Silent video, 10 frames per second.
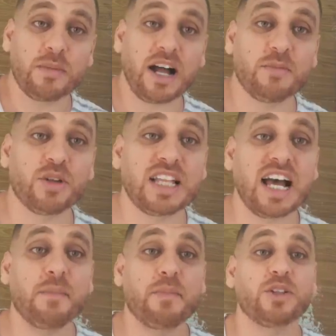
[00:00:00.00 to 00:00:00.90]
مع
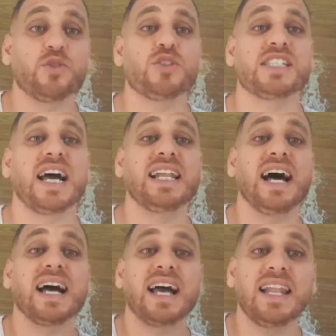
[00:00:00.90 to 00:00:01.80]
المنتخب التونسي على
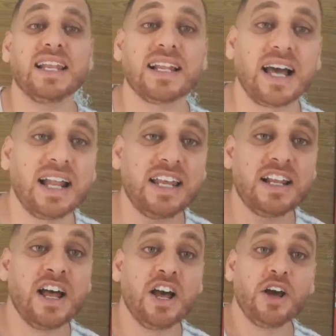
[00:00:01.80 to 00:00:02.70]
اقل القليل
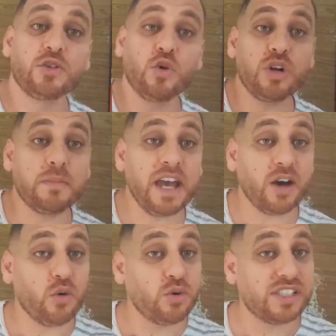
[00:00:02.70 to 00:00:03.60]
تكون
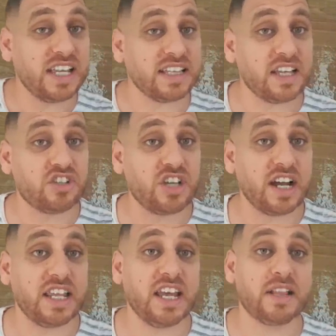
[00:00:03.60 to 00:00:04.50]
ماخو ستة
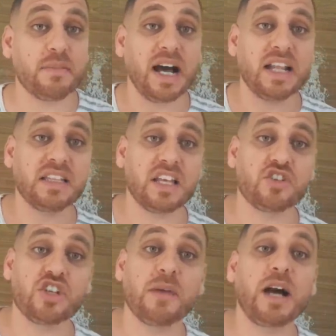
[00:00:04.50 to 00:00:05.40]
شهريات ما عند
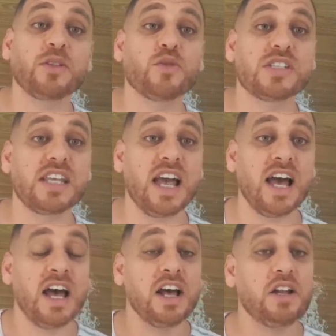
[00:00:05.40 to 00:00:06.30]
الجامعه التونسيه
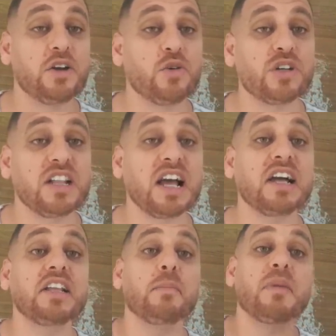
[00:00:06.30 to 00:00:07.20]
لكره
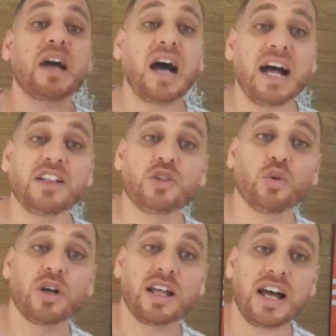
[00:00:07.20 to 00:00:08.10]
القدم قعد
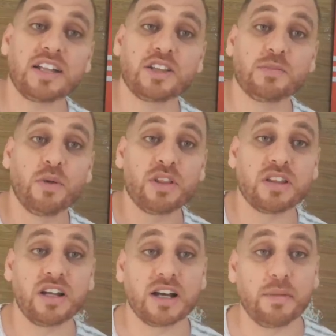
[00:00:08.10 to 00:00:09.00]
ورقد منذ
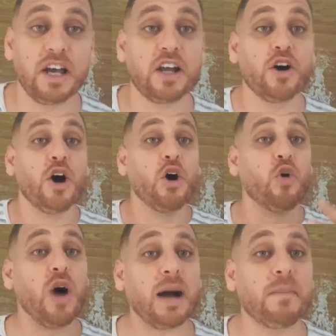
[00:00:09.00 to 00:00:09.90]
الكبير
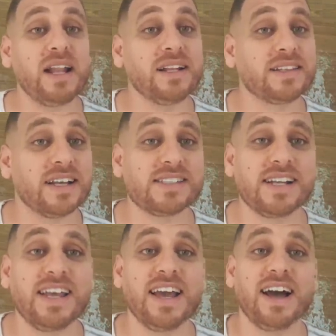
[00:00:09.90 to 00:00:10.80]
وعمل
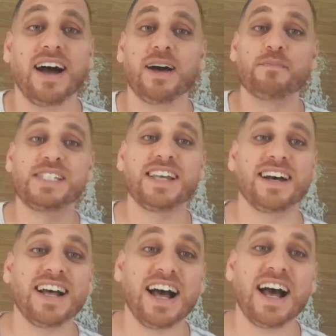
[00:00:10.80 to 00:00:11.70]
تصريح
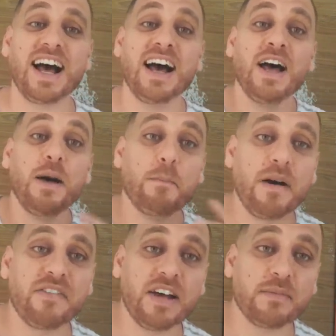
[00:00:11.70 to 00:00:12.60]
بصراحة
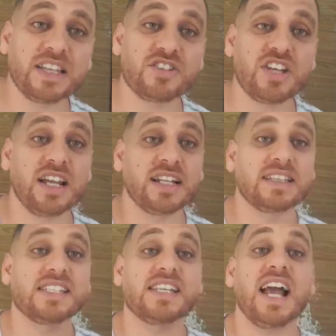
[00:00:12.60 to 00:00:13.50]
ما فهمتش انا
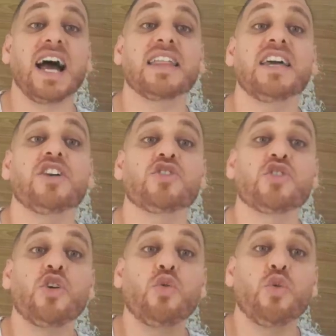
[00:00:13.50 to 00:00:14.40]
التصريح هذا
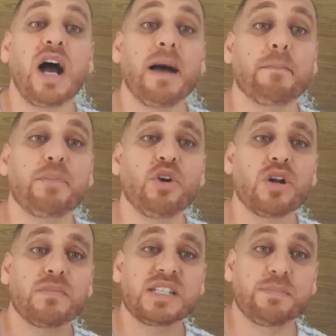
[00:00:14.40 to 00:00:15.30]
شنو حب
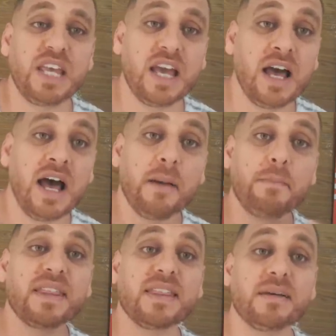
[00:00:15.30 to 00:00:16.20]
يرمز به
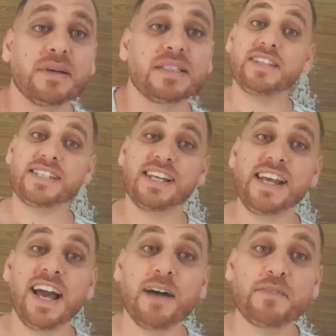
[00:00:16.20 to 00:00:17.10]
بالضبط
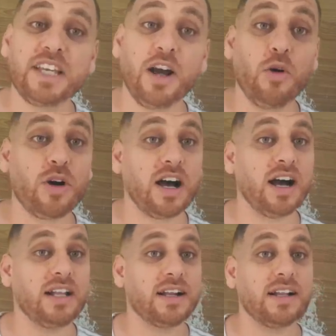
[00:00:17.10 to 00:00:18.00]
التصريح نتاعو
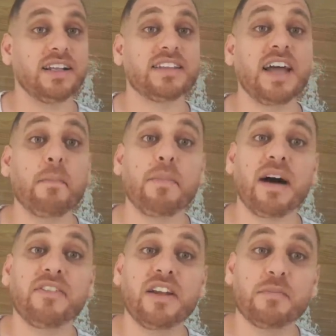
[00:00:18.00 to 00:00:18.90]
قال راني
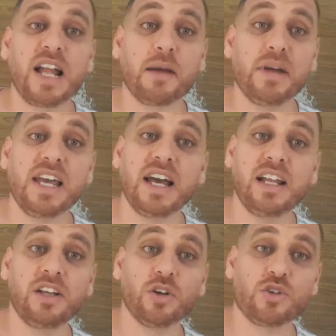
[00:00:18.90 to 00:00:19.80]
نتبع في الملاعبية
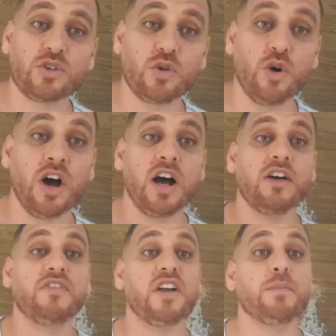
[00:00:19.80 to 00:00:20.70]
اللي ينشطوا
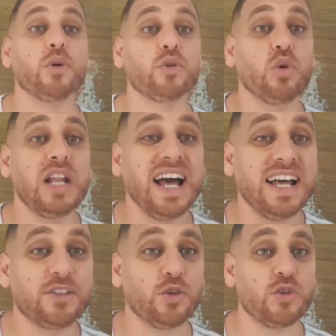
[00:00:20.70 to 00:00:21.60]
في البطولة
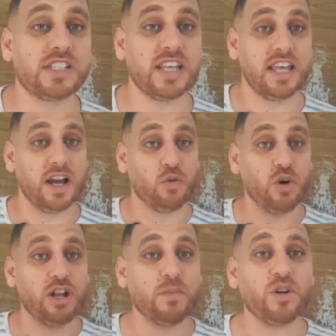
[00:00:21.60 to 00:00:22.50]
التونسية
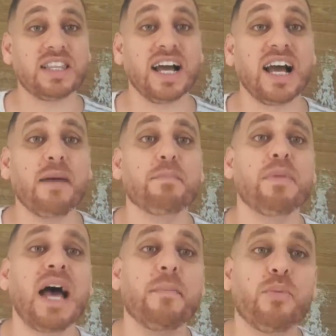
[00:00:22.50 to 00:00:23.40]
والمنتخب
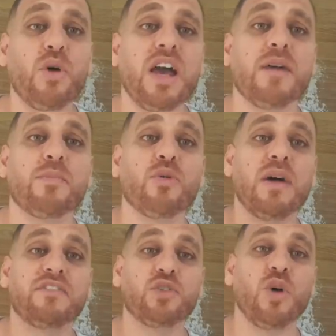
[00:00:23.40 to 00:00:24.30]
أبواب
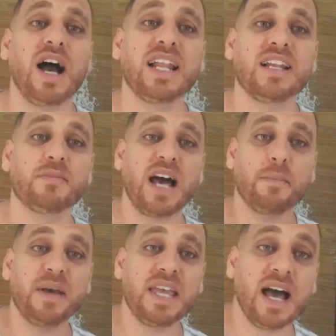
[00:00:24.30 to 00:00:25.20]
ومفتوحة
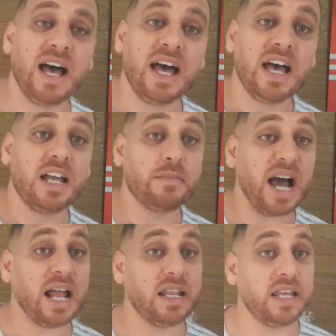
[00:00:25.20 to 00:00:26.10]
للملاعبية
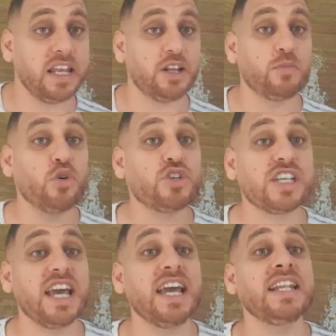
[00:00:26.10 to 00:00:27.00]
المحليين
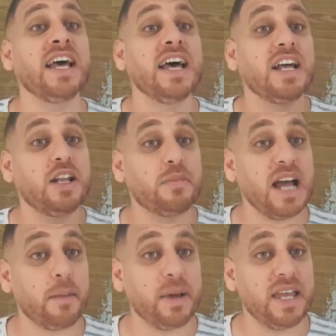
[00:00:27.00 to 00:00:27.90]
مش كان
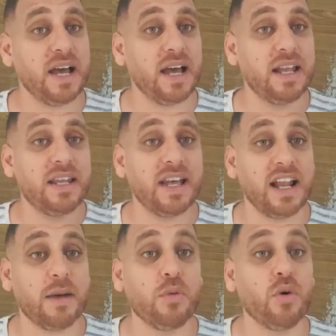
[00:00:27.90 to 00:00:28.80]
الملاعبية اللي
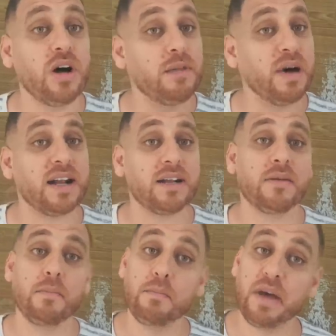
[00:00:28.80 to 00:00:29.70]
يلعبوا البر
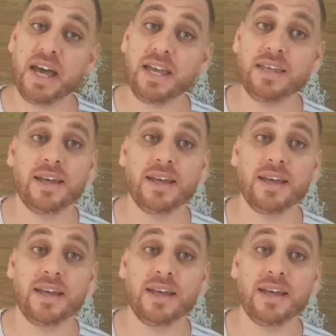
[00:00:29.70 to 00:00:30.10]
به